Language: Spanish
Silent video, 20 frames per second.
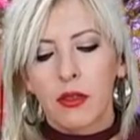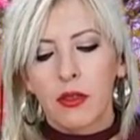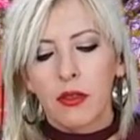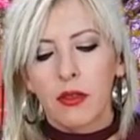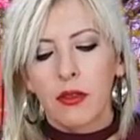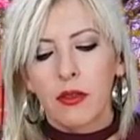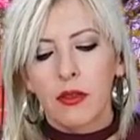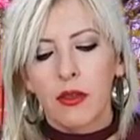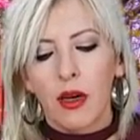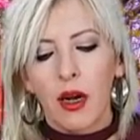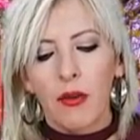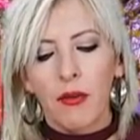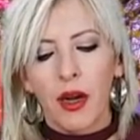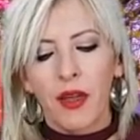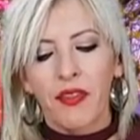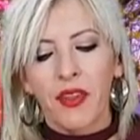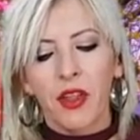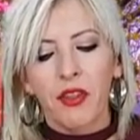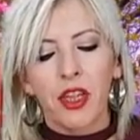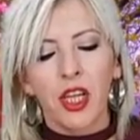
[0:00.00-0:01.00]
Mm,
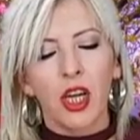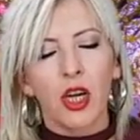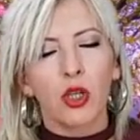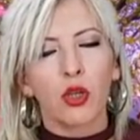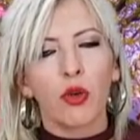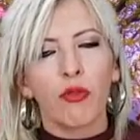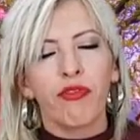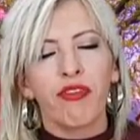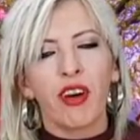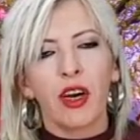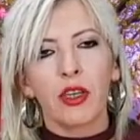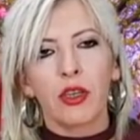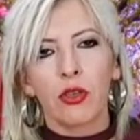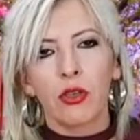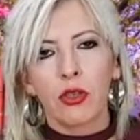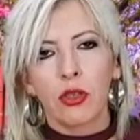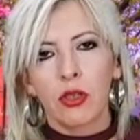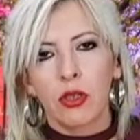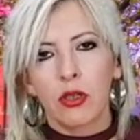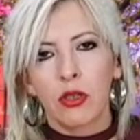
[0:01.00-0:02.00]
hablan de ciertos
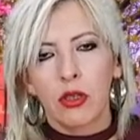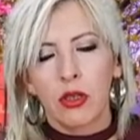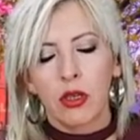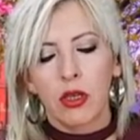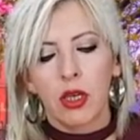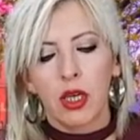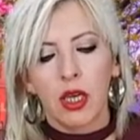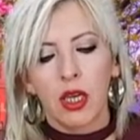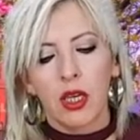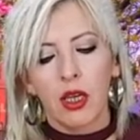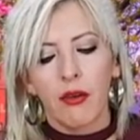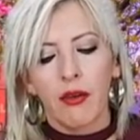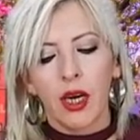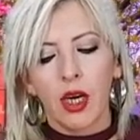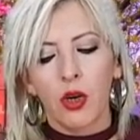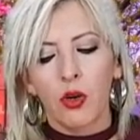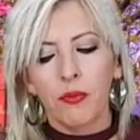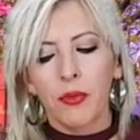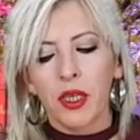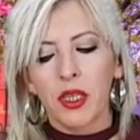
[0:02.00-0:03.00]
fallos que ella va a
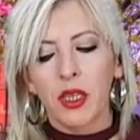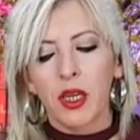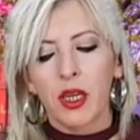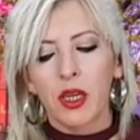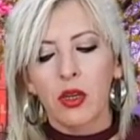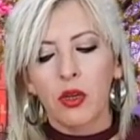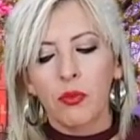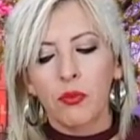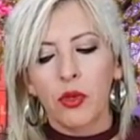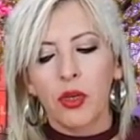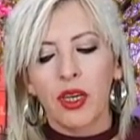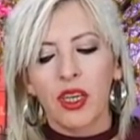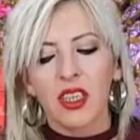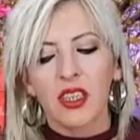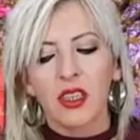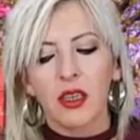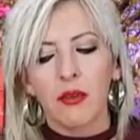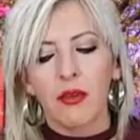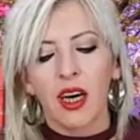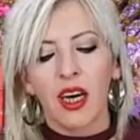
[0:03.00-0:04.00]
cometer, como que
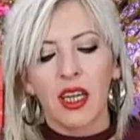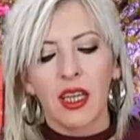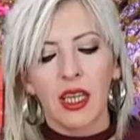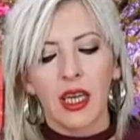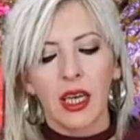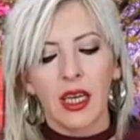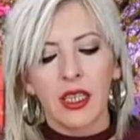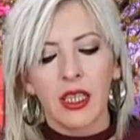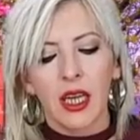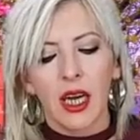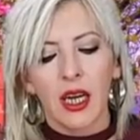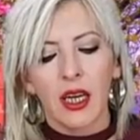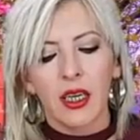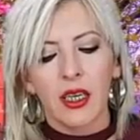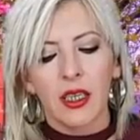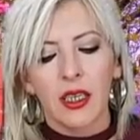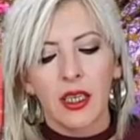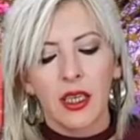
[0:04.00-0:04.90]
se va a delatar